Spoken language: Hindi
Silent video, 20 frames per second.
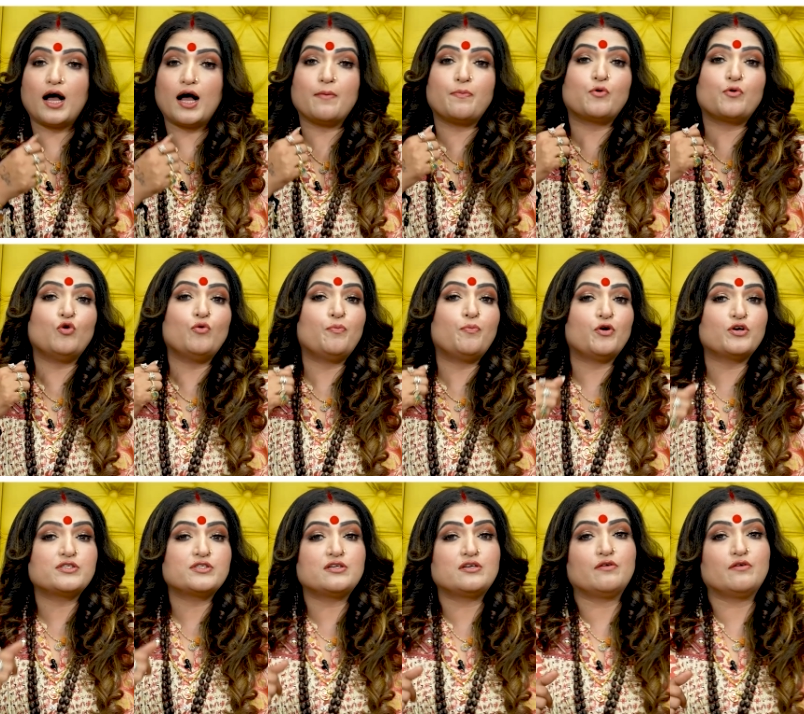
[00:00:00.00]
आपको
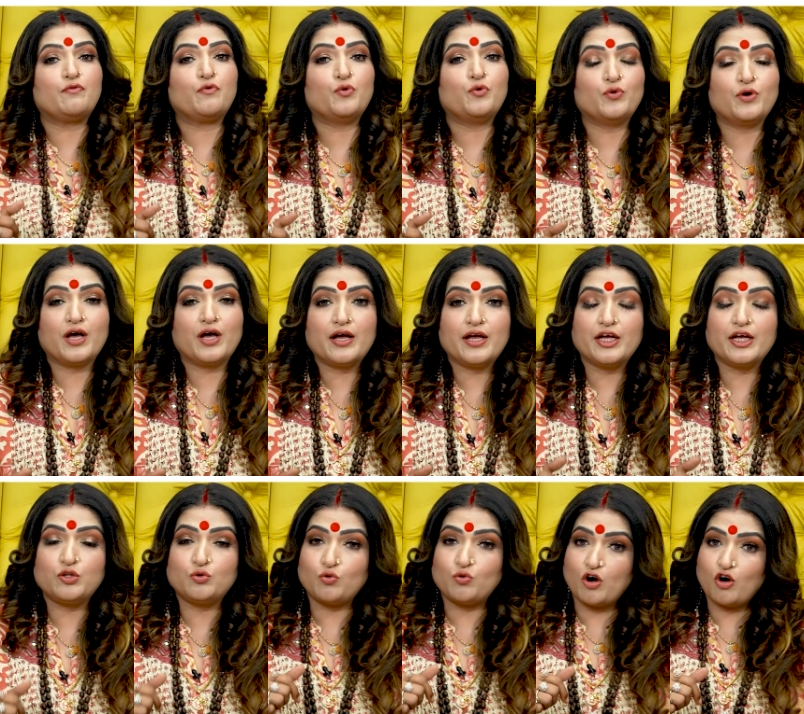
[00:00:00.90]
पॉजिटिव होना है
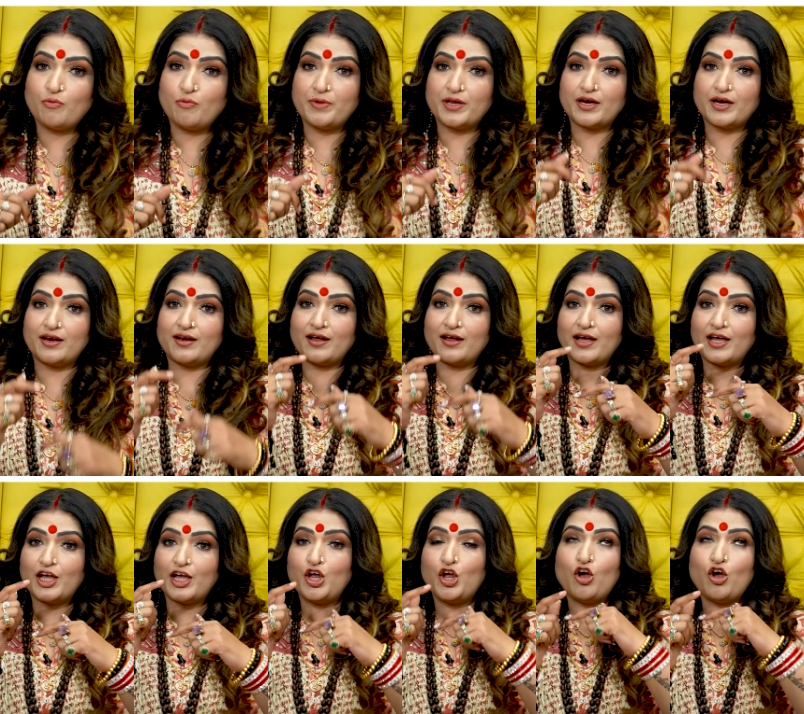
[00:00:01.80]
दुआओं में रहना
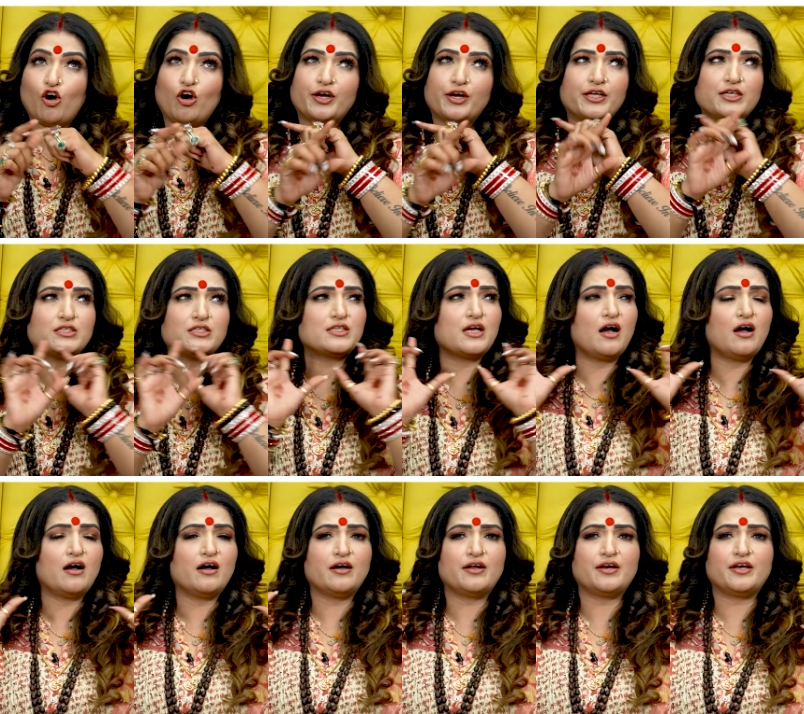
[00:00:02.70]
है और ये
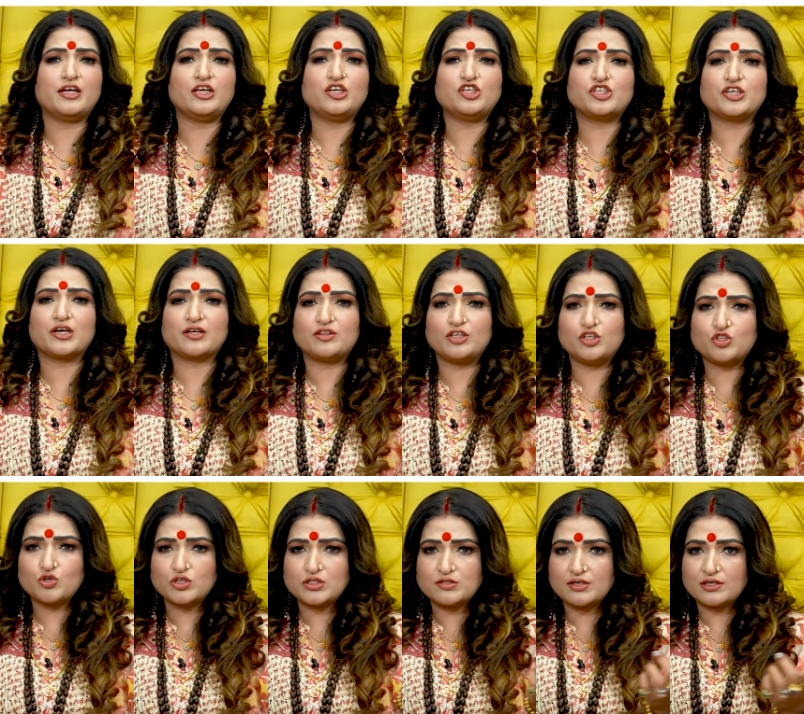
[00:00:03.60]
सारी शक्ति
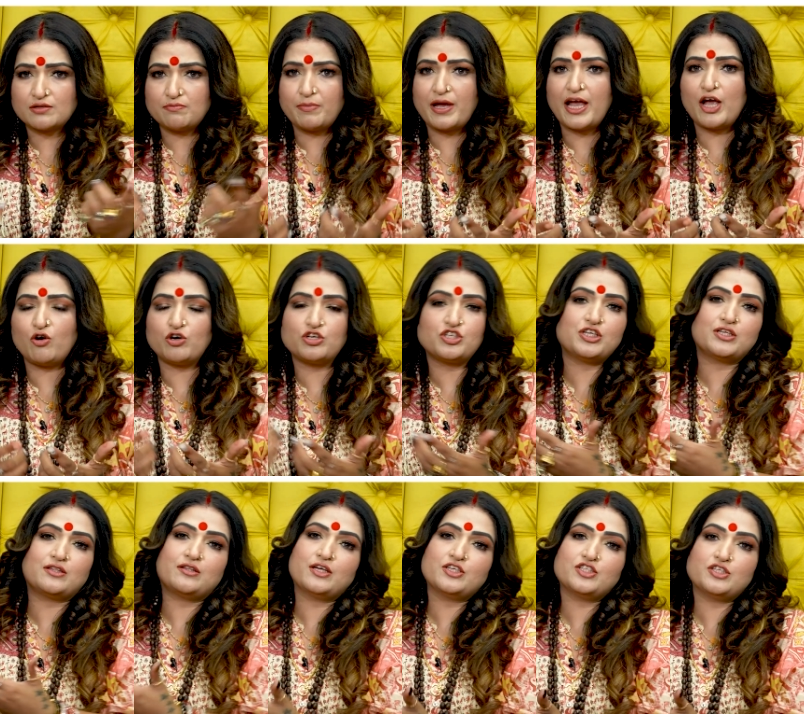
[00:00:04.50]
जो वक्त मैं और
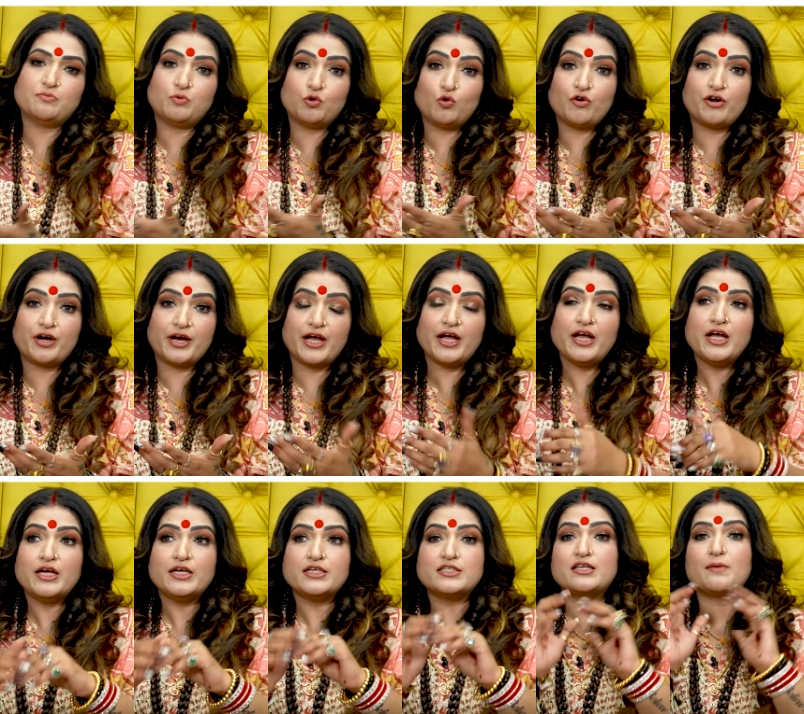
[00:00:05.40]
चेतना जी बोल रहे हैं
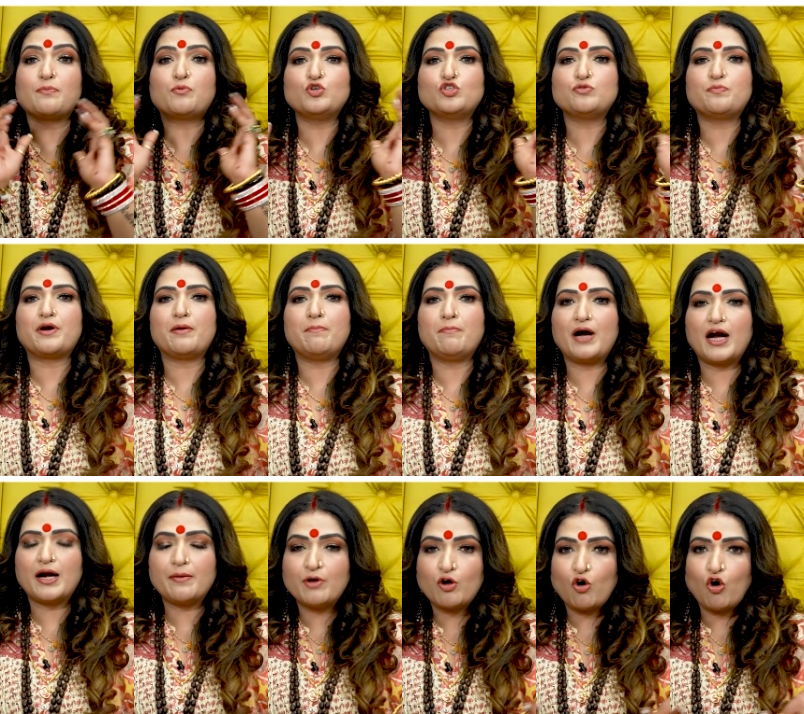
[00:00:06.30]
सब कुछ
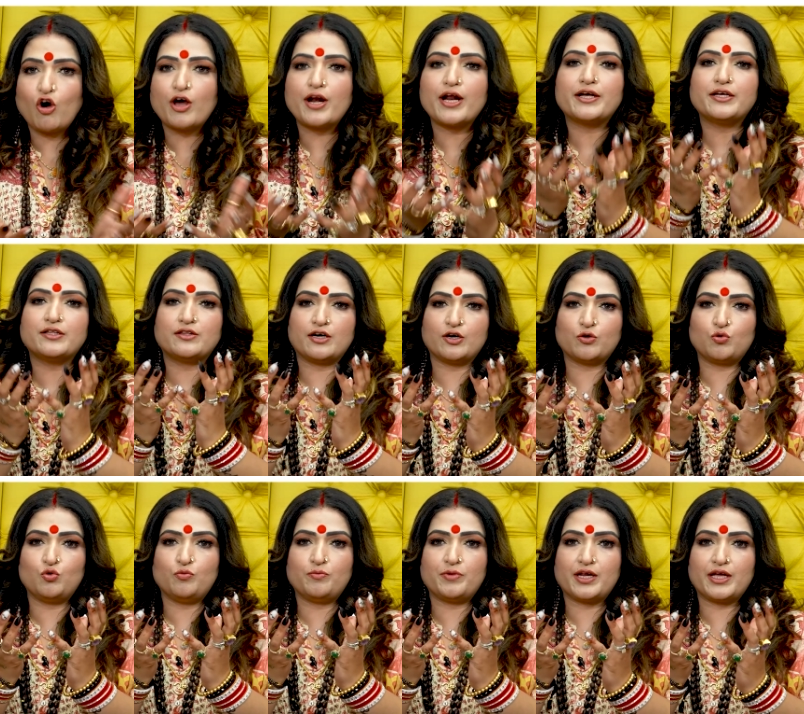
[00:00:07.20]
ब्रह्मांड में और की तरह
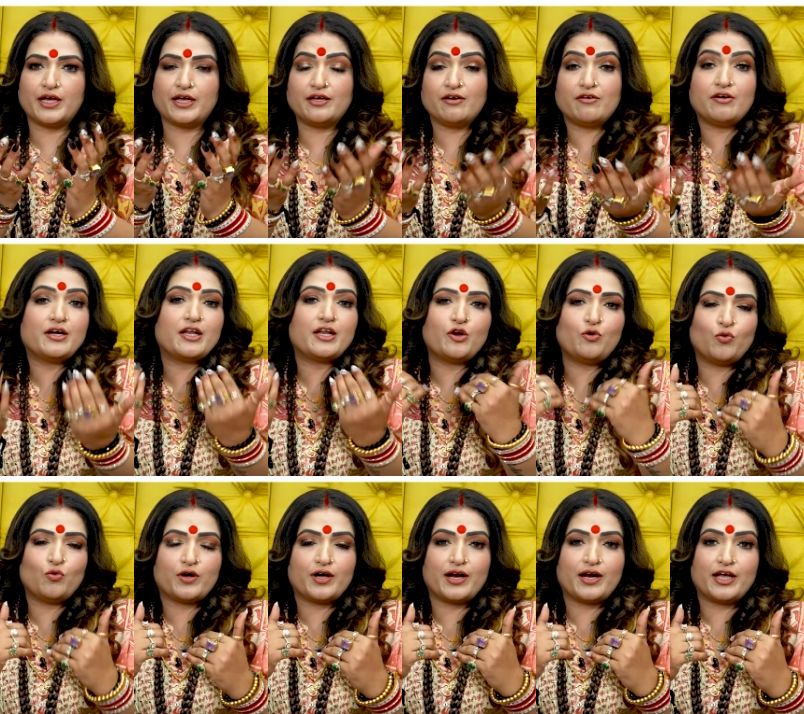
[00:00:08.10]
घूम रही है ये रिटर्न
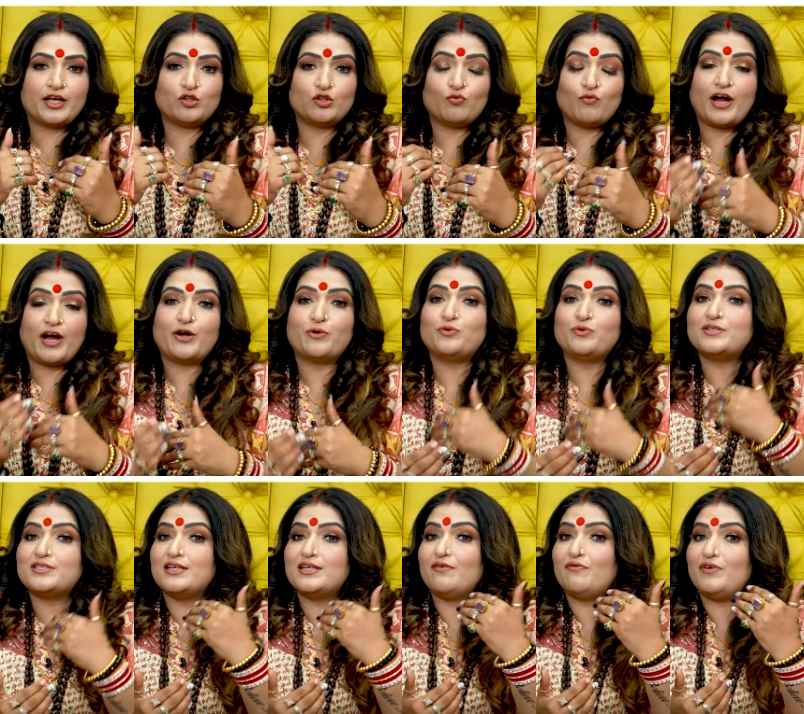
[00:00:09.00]
होकर आएगी तो वाई डोंट
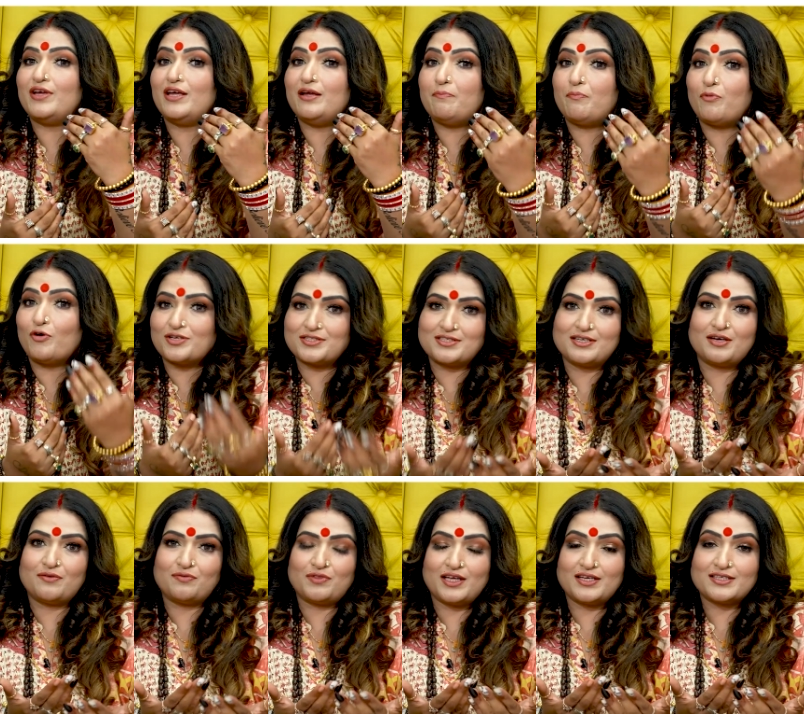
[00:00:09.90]
से वी
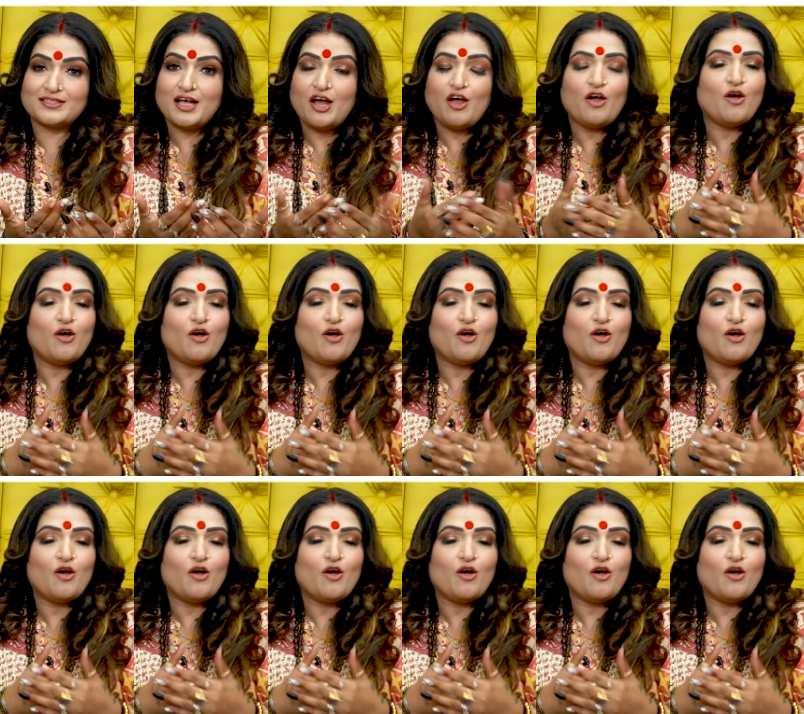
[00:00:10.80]
पॉजिटिव थिंग्स